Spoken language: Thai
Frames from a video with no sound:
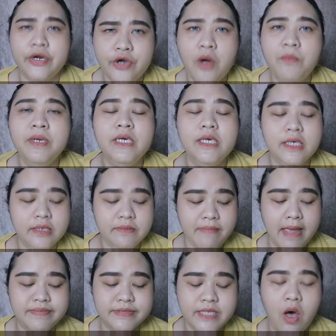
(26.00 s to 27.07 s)
รองพื้น
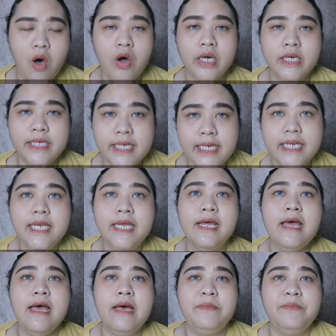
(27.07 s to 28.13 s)
แบบซองที่
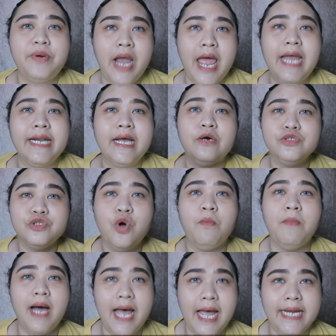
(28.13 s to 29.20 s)
แบรนด์เขาส่
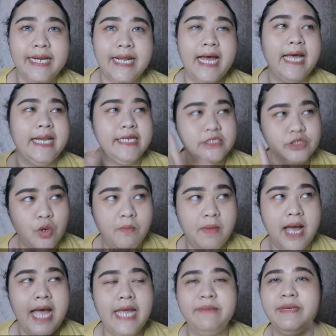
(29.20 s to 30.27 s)
งมาให้นะคะ อันนี้ส่ง
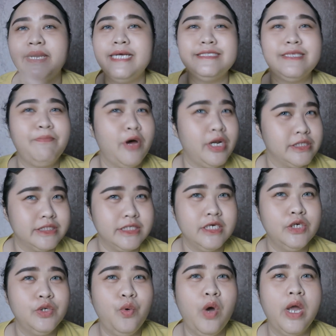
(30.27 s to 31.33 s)
มาให้ไม่ได้สปอนเซ
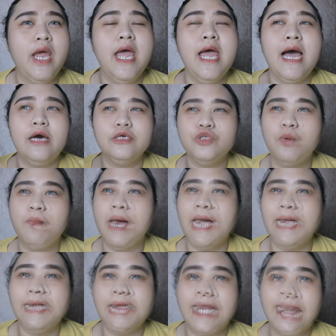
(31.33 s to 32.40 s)
อร์ด้วยเขาส่งมา
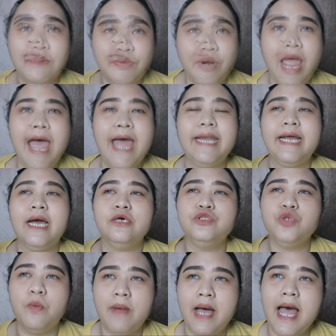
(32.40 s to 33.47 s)
ให้คือทางแบรนด์เนี่ยเขา
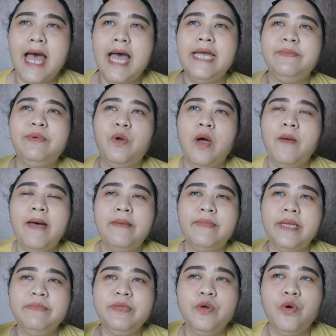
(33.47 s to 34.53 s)
ส่งมาให้ เพราะว่าปาม
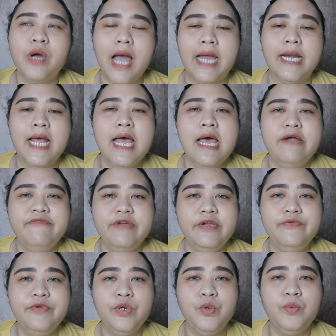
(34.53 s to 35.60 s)
ได้มีโอกาส
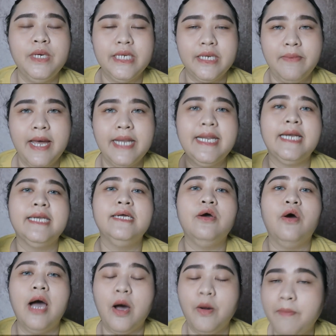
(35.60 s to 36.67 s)
รีวิว ผลิตภัณฑ์อย่างหนึ่ง
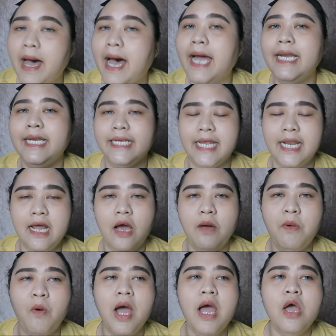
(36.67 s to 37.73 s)
ของเขาไปอะไรเงี้ยแล้ว
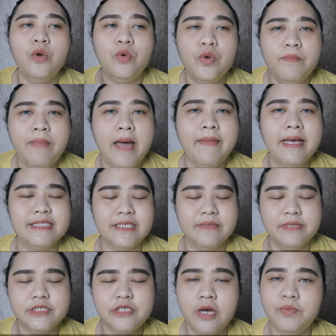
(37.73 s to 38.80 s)
เขาบอกว่าคุณปามอาจ
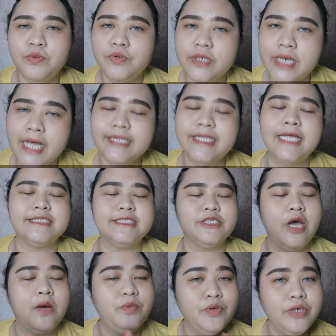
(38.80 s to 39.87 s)
จะไม่ชอบรุ่นนั้น แต่จะ
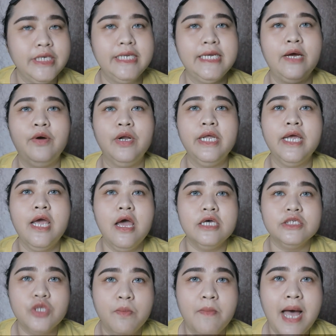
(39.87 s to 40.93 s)
ชอบรุ่นนี้เขาก็เลย
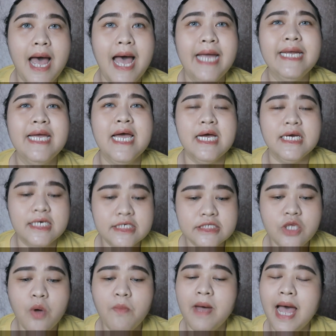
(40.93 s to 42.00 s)
ส่งมาให้ คื
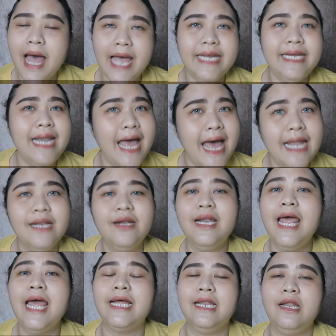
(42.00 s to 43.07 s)
อส่งมาให้นานแล้
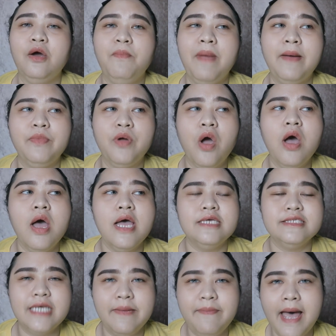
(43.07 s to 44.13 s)
วแหละ แล้วปามก็
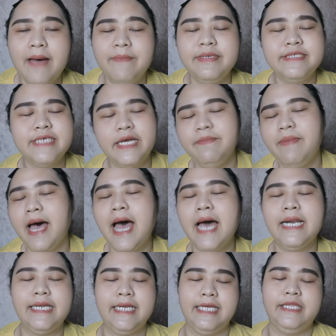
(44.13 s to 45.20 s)
ใช้บ้างไม่ใช้บ้า
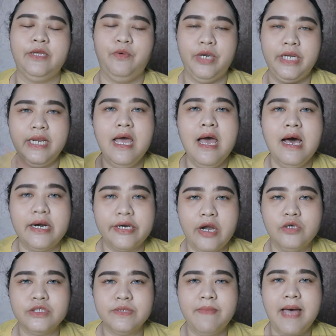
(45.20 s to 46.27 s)
งอะไรเงี้ยแต่วันนี้
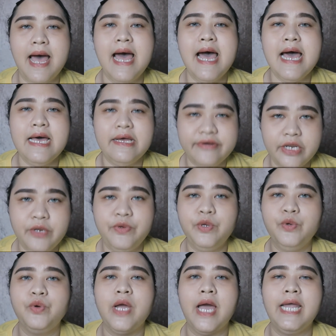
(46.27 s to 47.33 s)
เราจะมารี
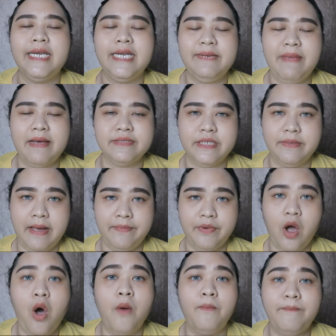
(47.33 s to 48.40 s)
วิวกันในแบบฉบับ
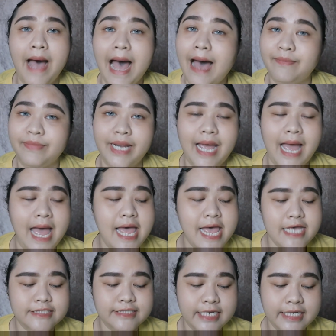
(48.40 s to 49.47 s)
ของปามนะคะ
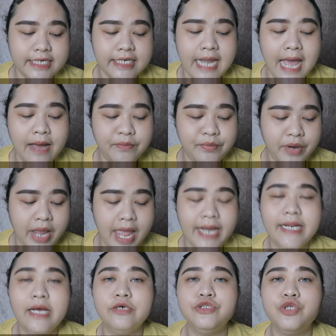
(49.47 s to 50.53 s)
สิ่งที่ทางแบร
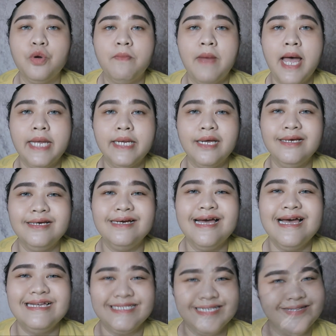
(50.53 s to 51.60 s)
นด์เขาส่งมาให้ก็คือ
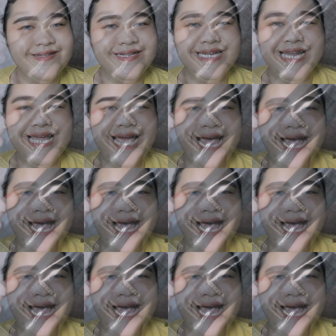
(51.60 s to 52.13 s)
เจ้าตัวนี้เลย